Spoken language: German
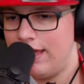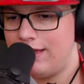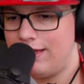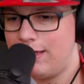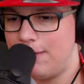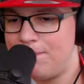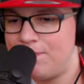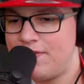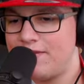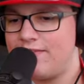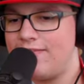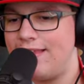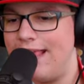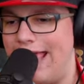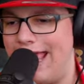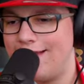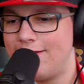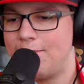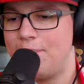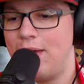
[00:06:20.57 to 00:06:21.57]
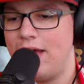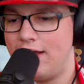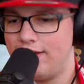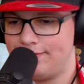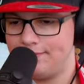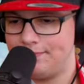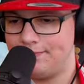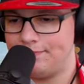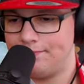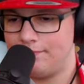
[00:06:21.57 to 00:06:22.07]
Gibt es
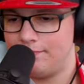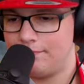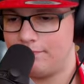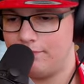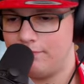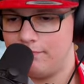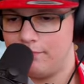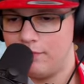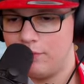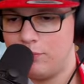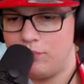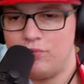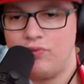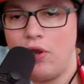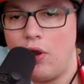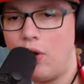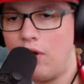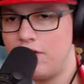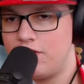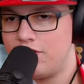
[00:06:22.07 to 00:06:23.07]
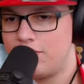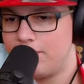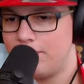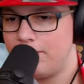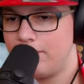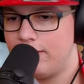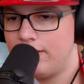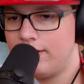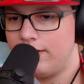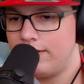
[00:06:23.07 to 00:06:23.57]
Experten unter euch,
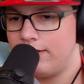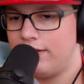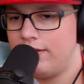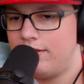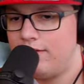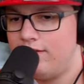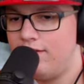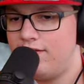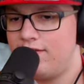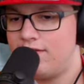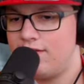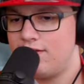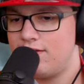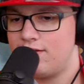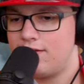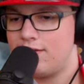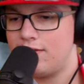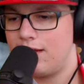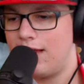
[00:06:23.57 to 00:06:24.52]
die sich